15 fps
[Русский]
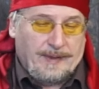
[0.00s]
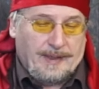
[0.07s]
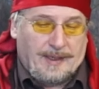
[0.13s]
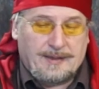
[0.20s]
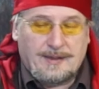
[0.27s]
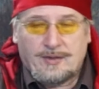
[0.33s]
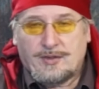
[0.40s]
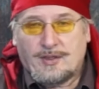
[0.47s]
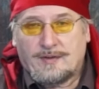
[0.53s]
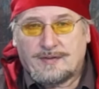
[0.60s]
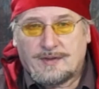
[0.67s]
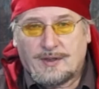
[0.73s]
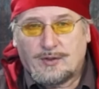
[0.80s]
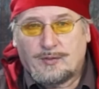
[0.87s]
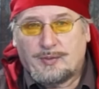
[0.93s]
Когда человек
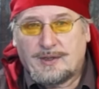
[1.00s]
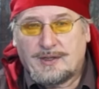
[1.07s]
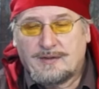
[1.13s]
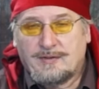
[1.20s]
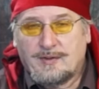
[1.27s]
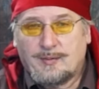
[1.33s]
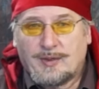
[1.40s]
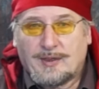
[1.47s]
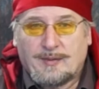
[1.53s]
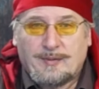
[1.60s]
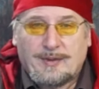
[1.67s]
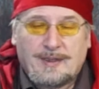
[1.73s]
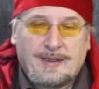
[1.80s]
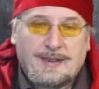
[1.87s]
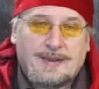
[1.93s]
встает перед
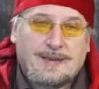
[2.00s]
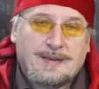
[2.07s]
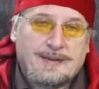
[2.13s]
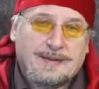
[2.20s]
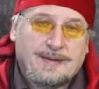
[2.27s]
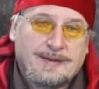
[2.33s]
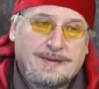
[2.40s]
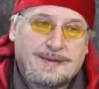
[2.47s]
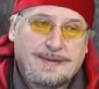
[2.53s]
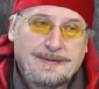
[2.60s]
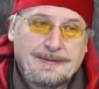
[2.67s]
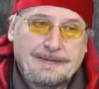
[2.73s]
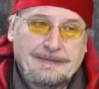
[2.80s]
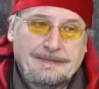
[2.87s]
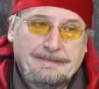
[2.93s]
выбором
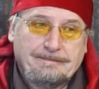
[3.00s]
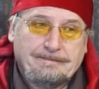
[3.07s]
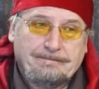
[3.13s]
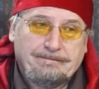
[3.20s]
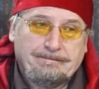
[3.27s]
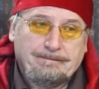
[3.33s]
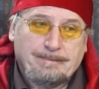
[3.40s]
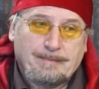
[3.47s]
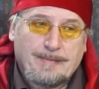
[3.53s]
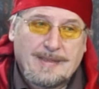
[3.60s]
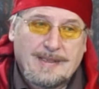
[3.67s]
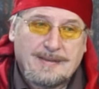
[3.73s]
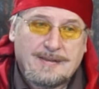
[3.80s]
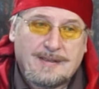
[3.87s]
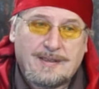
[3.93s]
э,
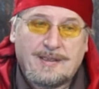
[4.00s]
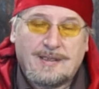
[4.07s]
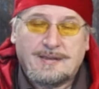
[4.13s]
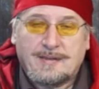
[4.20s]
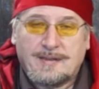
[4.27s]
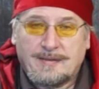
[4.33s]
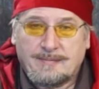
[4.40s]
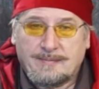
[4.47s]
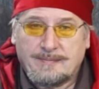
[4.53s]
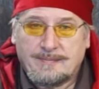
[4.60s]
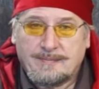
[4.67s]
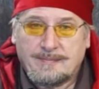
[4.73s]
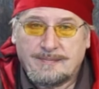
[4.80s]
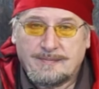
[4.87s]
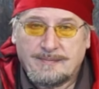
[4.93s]
занятий
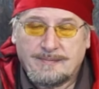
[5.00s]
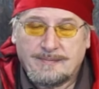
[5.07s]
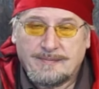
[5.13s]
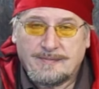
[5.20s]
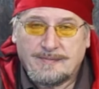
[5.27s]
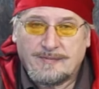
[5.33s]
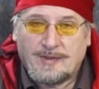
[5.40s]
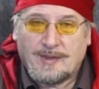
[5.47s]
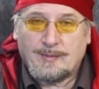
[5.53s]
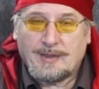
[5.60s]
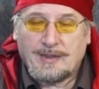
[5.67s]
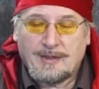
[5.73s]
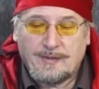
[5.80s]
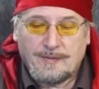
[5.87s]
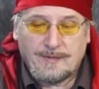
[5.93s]

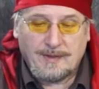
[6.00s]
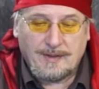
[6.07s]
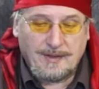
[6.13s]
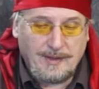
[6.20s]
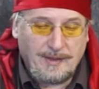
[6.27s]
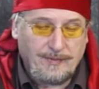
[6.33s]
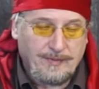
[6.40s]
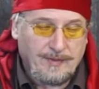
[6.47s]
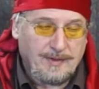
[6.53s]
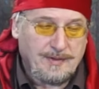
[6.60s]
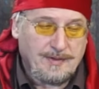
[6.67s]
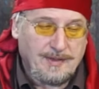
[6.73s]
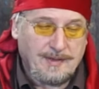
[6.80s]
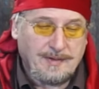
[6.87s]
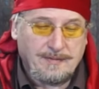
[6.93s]
форматной фотографии,
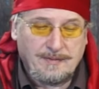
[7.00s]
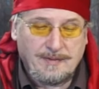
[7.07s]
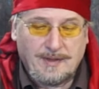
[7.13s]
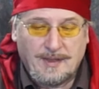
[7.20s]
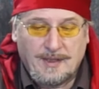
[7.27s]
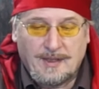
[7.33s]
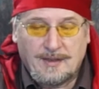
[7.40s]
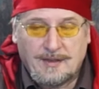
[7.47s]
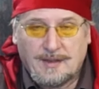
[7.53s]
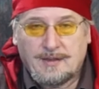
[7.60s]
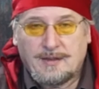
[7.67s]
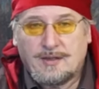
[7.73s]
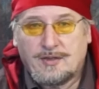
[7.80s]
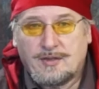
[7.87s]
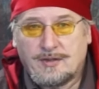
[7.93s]
естественно,
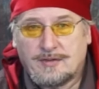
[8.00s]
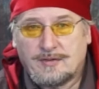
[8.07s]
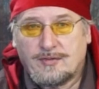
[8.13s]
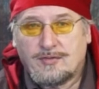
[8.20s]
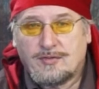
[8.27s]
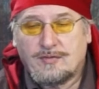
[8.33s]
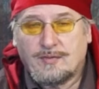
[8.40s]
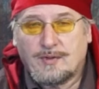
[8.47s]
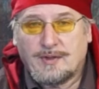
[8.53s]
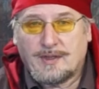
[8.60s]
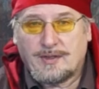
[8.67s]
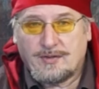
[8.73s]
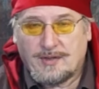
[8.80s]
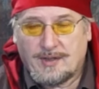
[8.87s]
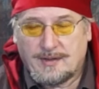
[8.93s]
надо решиться, с чего
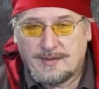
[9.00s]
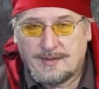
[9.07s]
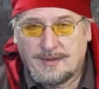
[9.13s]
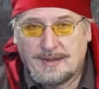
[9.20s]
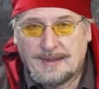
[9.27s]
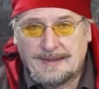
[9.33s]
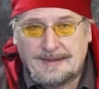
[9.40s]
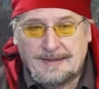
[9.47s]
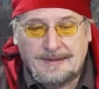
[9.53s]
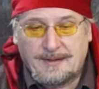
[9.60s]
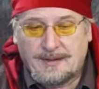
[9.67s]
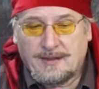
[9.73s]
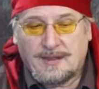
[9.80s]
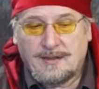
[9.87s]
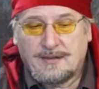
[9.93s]
начать.
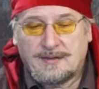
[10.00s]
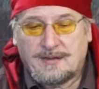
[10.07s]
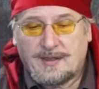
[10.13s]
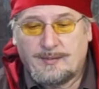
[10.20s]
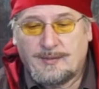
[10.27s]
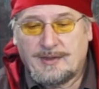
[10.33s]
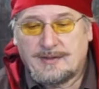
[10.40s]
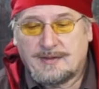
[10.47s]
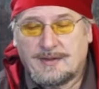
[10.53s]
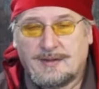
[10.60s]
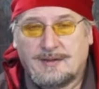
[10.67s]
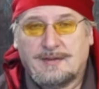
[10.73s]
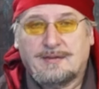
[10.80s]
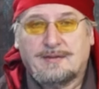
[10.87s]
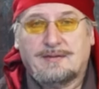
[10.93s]
Не надо стремиться
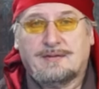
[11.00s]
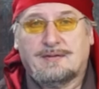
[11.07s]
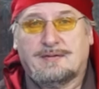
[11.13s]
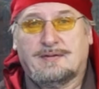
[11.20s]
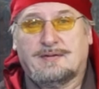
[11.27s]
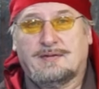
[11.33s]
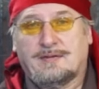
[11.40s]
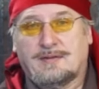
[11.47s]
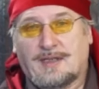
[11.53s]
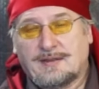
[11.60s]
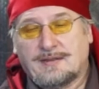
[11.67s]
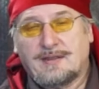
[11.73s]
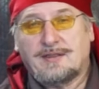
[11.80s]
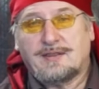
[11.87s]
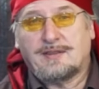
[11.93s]
э,
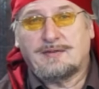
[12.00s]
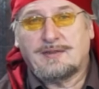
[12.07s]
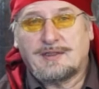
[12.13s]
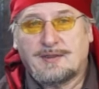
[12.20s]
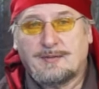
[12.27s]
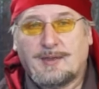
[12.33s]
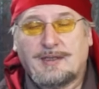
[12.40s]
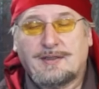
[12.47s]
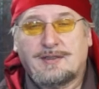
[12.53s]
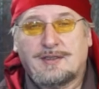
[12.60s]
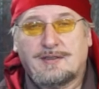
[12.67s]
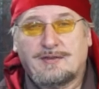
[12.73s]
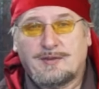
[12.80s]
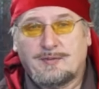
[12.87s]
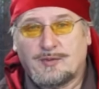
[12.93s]
разыскивать,
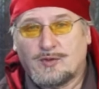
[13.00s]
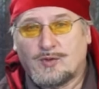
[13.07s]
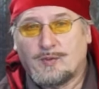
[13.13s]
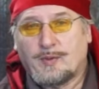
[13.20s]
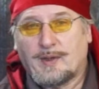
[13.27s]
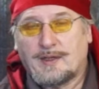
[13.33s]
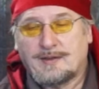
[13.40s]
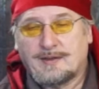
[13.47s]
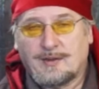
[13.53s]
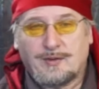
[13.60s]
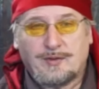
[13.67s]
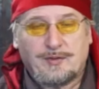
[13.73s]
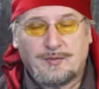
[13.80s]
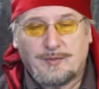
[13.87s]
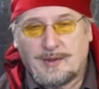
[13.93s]
ремонтировать, покупать за
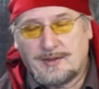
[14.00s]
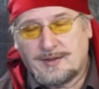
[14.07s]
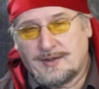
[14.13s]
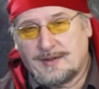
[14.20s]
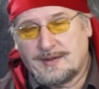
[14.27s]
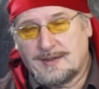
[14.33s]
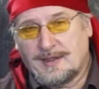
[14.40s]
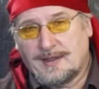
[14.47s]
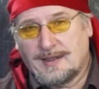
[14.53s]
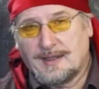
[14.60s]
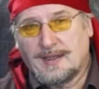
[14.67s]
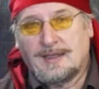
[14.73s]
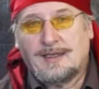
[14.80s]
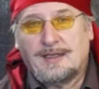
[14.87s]
очень большие деньги